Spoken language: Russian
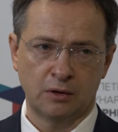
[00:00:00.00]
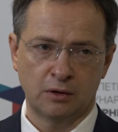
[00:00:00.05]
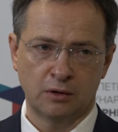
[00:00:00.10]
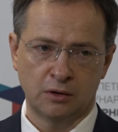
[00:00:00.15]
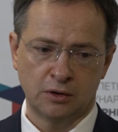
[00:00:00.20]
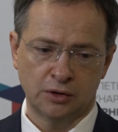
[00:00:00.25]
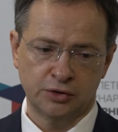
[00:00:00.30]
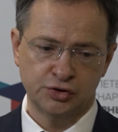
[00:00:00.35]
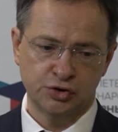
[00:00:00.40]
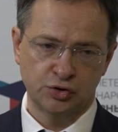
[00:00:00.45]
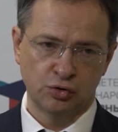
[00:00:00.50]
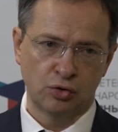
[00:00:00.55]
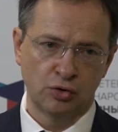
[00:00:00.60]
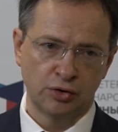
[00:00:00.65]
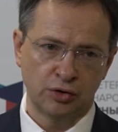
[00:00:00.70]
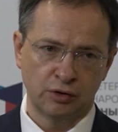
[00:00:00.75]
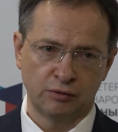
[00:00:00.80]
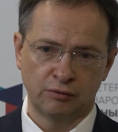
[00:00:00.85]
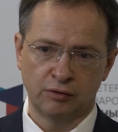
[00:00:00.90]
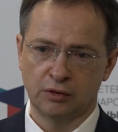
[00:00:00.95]

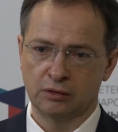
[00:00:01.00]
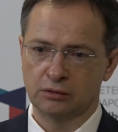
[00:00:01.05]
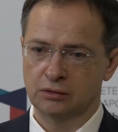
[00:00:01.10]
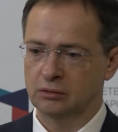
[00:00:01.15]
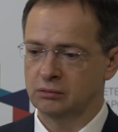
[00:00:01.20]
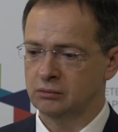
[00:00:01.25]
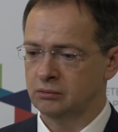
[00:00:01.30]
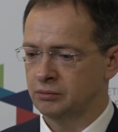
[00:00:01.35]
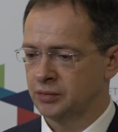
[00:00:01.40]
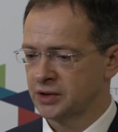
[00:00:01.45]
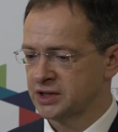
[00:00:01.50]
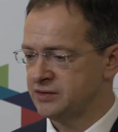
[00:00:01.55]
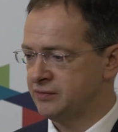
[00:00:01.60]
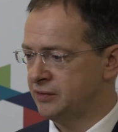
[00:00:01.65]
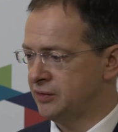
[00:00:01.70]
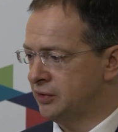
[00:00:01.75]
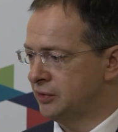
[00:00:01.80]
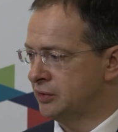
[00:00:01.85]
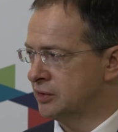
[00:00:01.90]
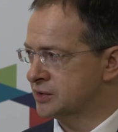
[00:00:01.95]
лекционного,
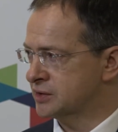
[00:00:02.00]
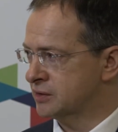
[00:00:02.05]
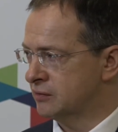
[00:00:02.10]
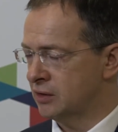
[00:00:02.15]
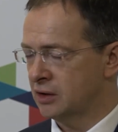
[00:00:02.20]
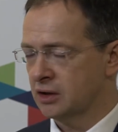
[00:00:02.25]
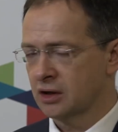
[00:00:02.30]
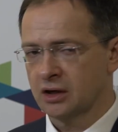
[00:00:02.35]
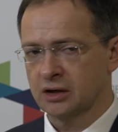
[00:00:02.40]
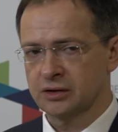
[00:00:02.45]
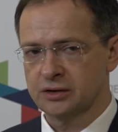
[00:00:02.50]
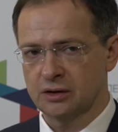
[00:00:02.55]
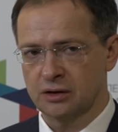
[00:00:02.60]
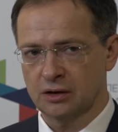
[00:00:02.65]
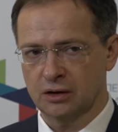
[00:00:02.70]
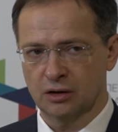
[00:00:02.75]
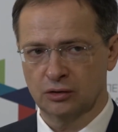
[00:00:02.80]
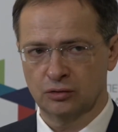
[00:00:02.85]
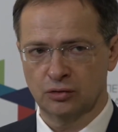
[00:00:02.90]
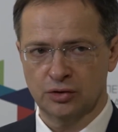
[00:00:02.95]
просветительского характера,
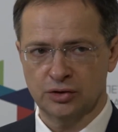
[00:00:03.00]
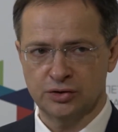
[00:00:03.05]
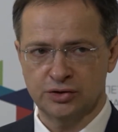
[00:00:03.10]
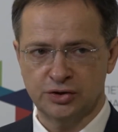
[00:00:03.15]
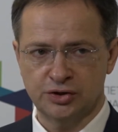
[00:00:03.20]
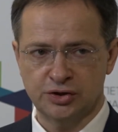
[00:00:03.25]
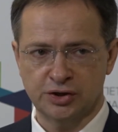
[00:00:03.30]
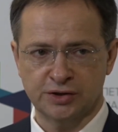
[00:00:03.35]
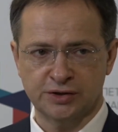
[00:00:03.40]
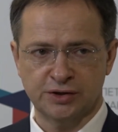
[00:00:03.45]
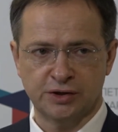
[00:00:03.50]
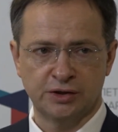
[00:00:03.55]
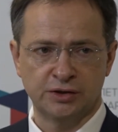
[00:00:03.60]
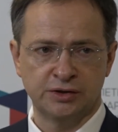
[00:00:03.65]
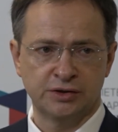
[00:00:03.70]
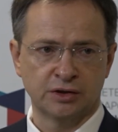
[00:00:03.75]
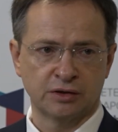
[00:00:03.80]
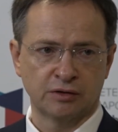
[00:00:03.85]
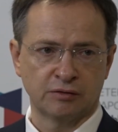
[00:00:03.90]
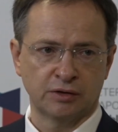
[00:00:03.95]
которые сейчас
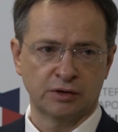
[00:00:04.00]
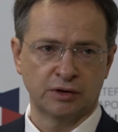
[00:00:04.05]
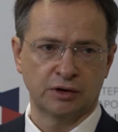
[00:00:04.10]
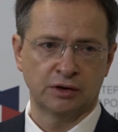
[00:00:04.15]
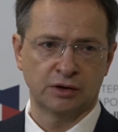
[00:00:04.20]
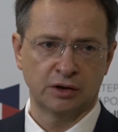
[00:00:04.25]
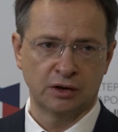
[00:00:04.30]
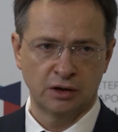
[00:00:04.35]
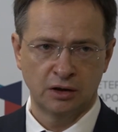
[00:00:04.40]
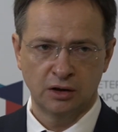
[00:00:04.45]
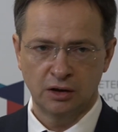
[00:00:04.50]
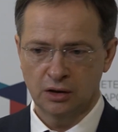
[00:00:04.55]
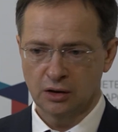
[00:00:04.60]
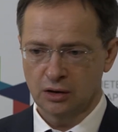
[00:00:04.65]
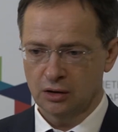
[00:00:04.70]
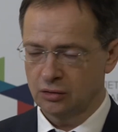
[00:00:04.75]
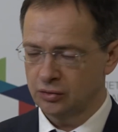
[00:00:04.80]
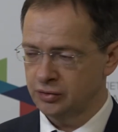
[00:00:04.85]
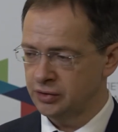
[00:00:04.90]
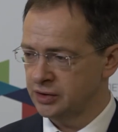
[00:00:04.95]
ориентированы на
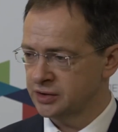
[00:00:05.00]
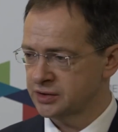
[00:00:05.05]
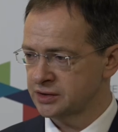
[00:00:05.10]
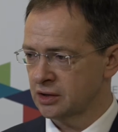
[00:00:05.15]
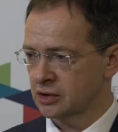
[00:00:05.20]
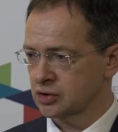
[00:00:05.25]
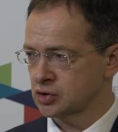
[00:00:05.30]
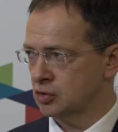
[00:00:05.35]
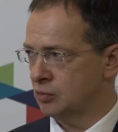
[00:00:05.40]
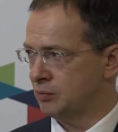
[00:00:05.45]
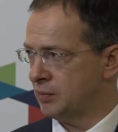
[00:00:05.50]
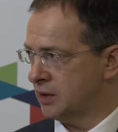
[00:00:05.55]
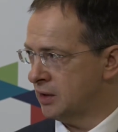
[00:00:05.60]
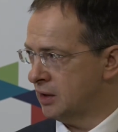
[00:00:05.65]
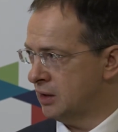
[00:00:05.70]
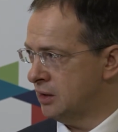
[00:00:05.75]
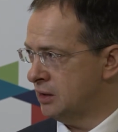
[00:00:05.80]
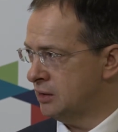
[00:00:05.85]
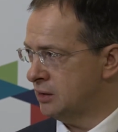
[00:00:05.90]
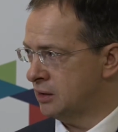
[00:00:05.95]
людей старшего
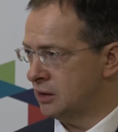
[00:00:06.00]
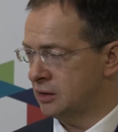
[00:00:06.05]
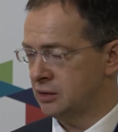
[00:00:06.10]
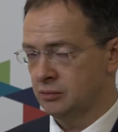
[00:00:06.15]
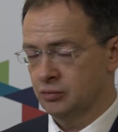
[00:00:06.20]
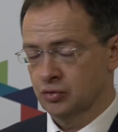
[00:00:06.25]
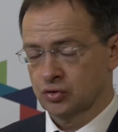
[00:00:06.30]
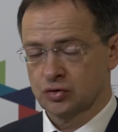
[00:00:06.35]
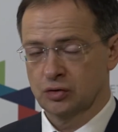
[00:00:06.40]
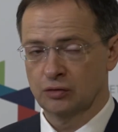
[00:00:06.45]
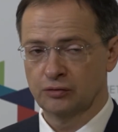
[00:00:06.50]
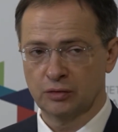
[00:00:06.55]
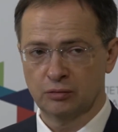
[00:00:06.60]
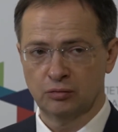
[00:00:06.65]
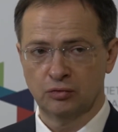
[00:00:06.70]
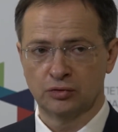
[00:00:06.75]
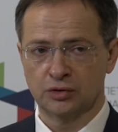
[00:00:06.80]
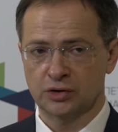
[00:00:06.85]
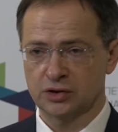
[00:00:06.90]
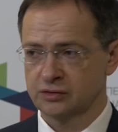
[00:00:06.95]
поколения, они, безусловно,
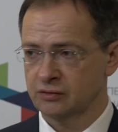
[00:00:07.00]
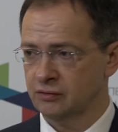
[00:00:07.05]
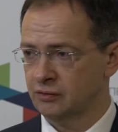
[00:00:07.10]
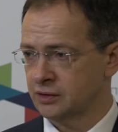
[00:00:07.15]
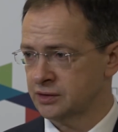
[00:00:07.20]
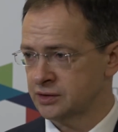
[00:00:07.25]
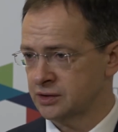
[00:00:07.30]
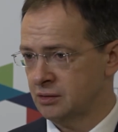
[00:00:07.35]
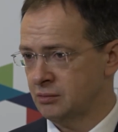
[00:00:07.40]
будут развиваться.